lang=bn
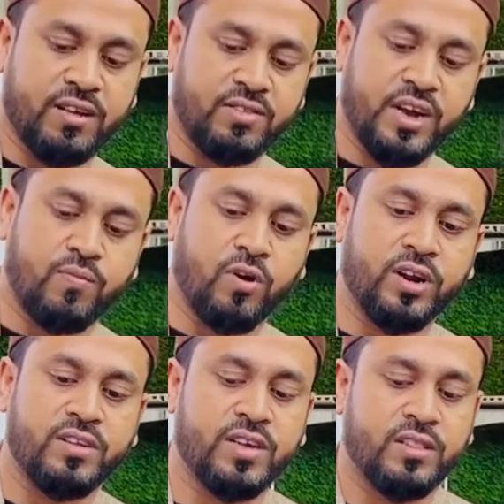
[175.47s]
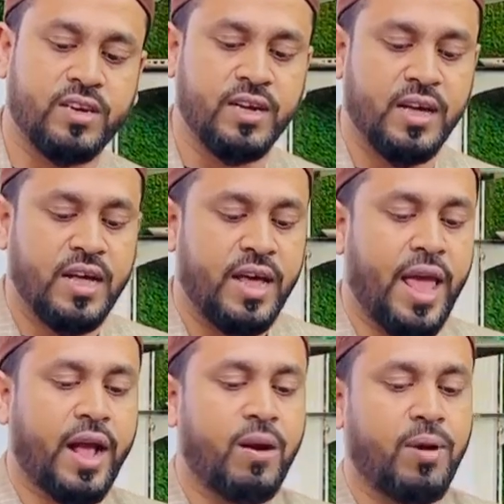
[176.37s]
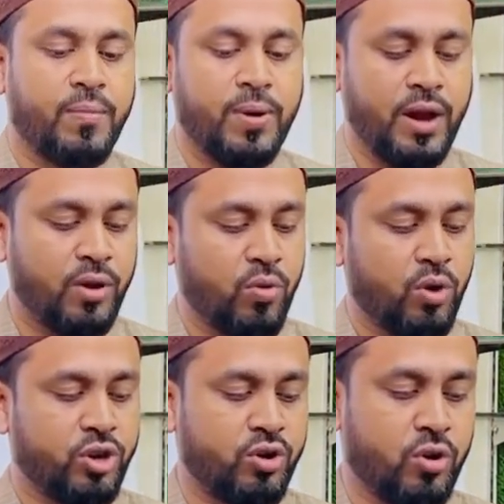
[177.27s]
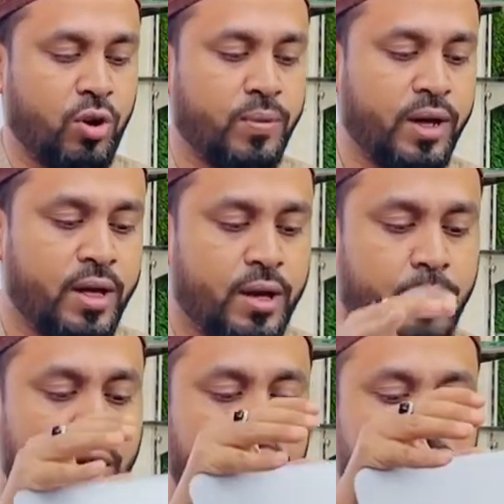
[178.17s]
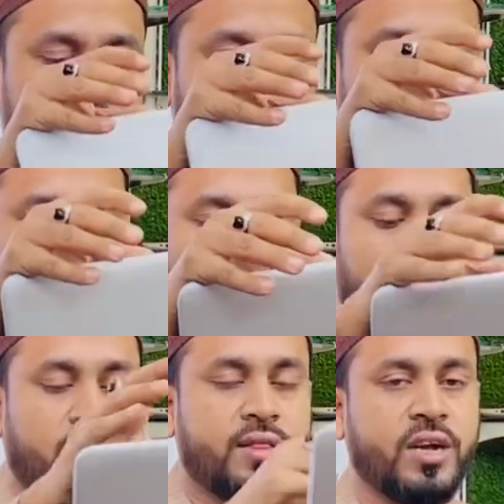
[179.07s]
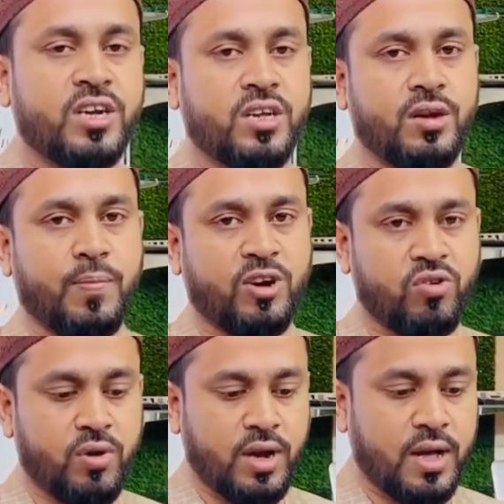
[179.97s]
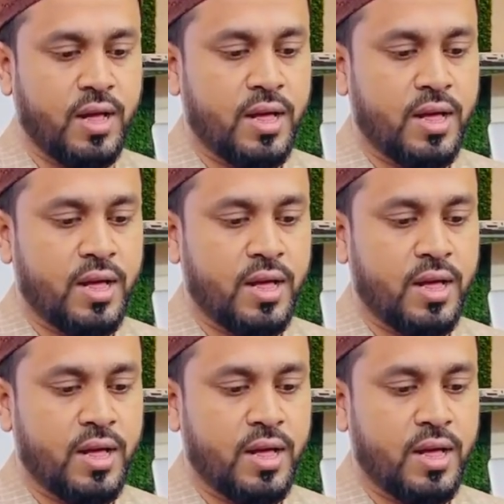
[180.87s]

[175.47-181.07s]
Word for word: আছে এইট ফর্টি জি থ্রি একেবারে ব্র্যান্ড নিউ কন্ডিশন হবে প্রাইস দিচ্ছি অনলি তেইশ হাজার পাঁচশো টাকা